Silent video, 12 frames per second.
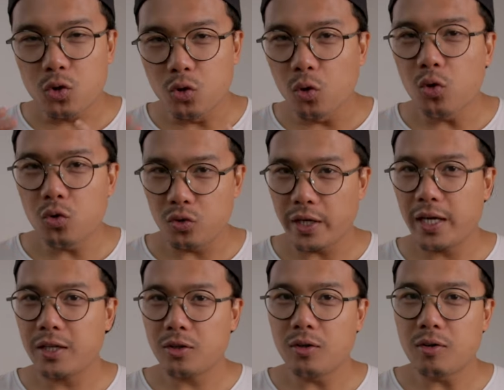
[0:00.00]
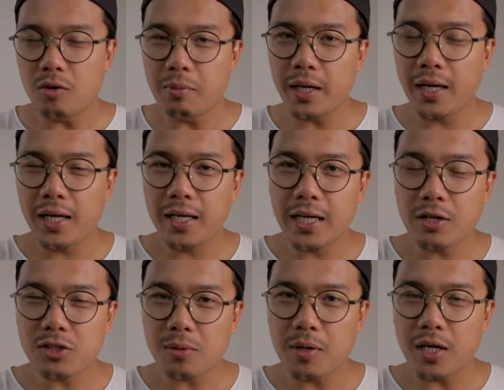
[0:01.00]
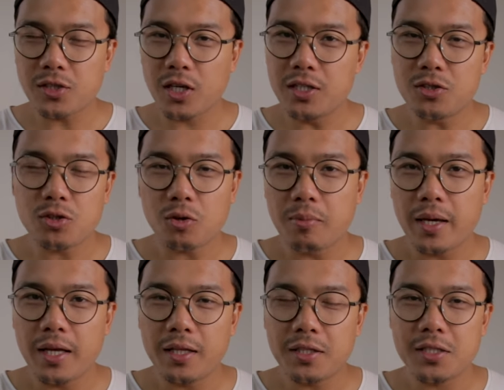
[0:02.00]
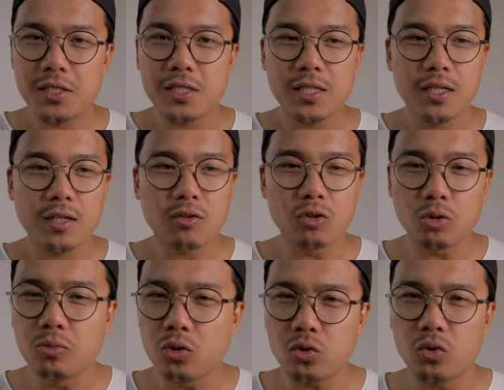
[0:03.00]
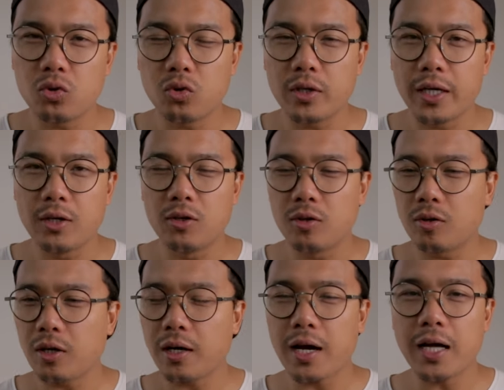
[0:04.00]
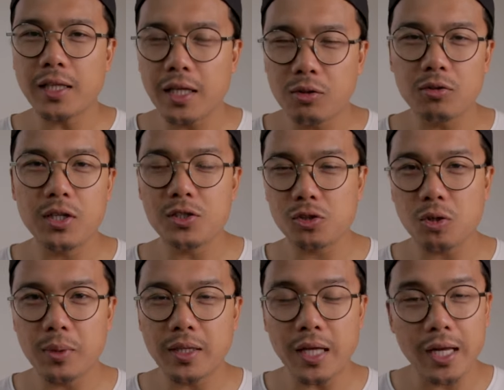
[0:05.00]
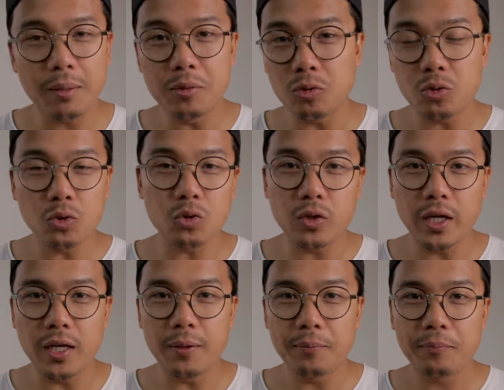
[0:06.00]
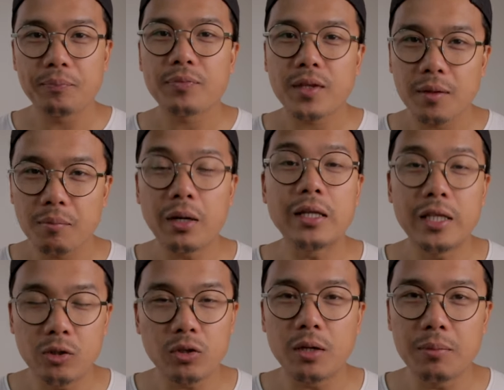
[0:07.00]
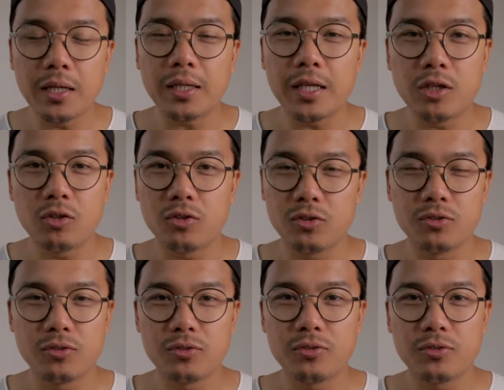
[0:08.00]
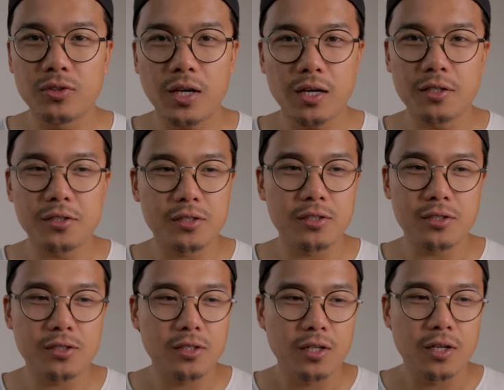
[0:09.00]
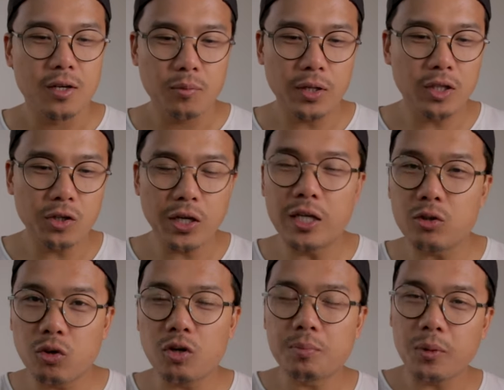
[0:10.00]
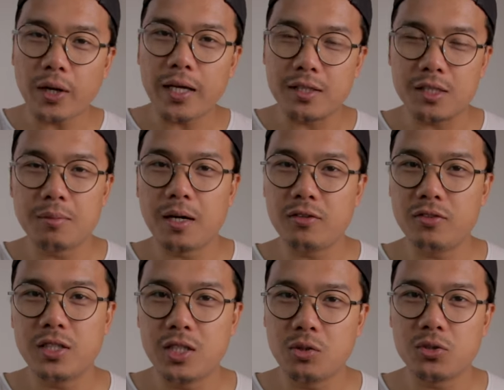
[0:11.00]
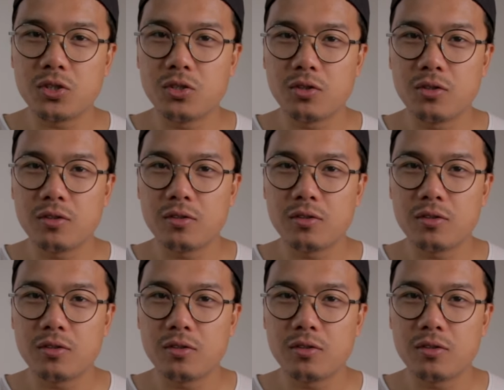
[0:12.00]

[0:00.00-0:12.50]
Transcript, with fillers: Kung eto, kung mahilig kayo sa mga sa instruments, kung tumutugtog kayo, kahit anong instrument na alam yung tugtugin, pwede nyo gamitin yun. As, pwede yung incorporate sa mga videos nyo.